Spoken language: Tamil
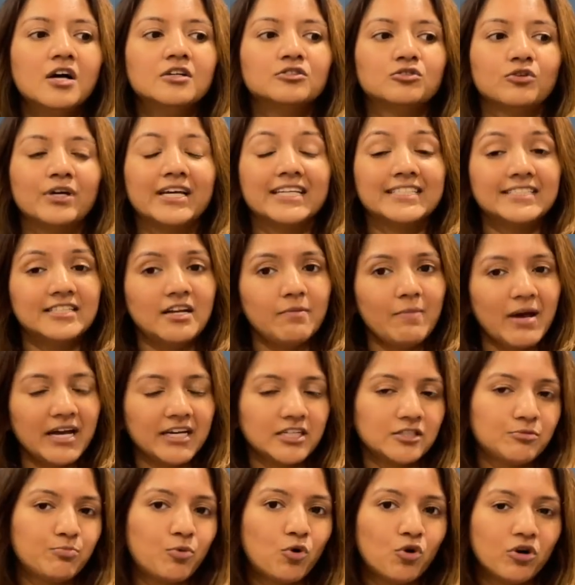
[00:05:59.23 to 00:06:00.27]
ஸோ எக்ஸ்ட்ரா
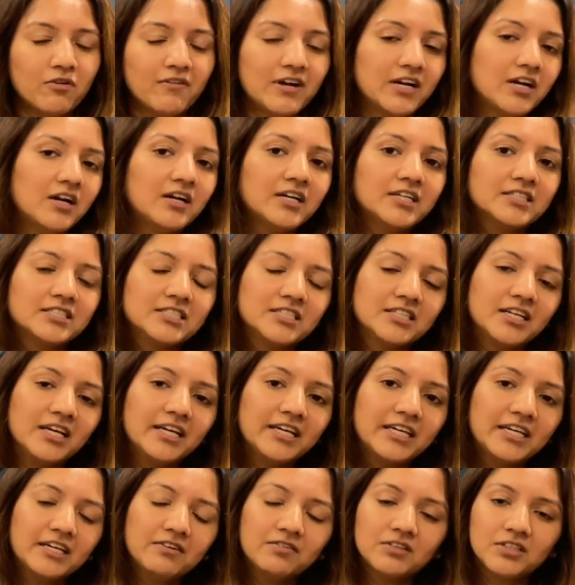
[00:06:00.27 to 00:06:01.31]
பேக்கேஜ் போட வேணாம்னு நினச்சிங்கன்னா
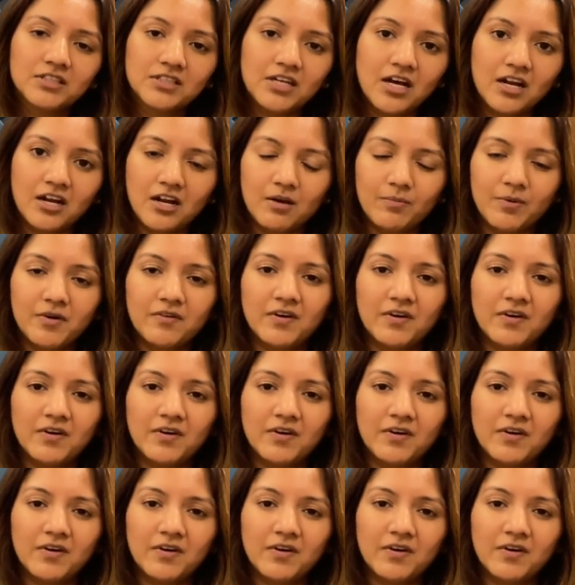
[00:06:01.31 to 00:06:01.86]
இங்கே வந்து தாராளமாக